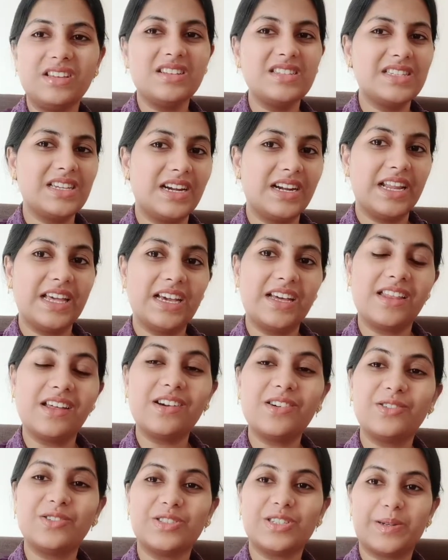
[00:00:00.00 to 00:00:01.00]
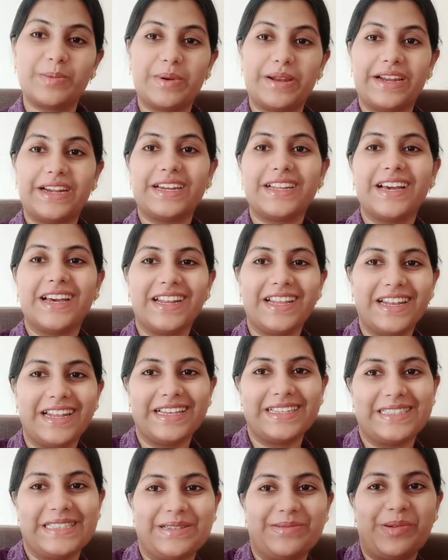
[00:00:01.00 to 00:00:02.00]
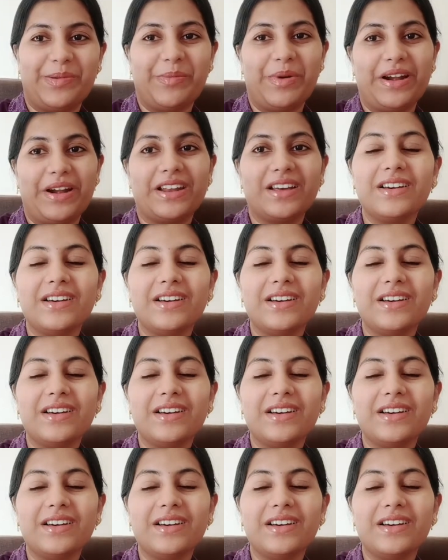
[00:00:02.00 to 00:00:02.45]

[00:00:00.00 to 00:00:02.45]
సండే కదా కొంచెం లేట్గానే అనమాట